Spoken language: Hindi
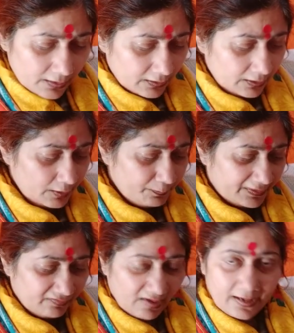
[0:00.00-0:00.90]
कि
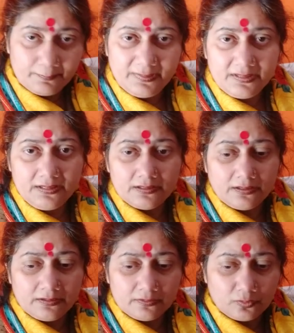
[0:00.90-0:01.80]
परिवार में
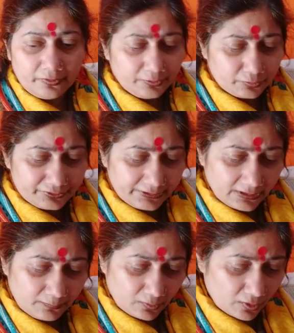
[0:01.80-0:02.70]
कोई खुशी
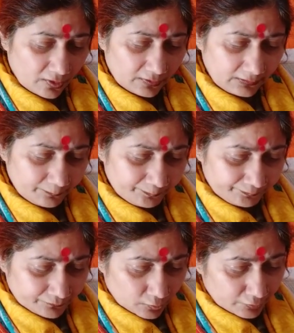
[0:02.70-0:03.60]
का माहौल
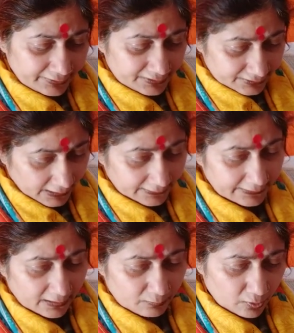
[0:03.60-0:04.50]
कोई
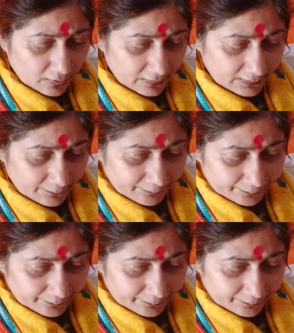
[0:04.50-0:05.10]
शादी का माहौल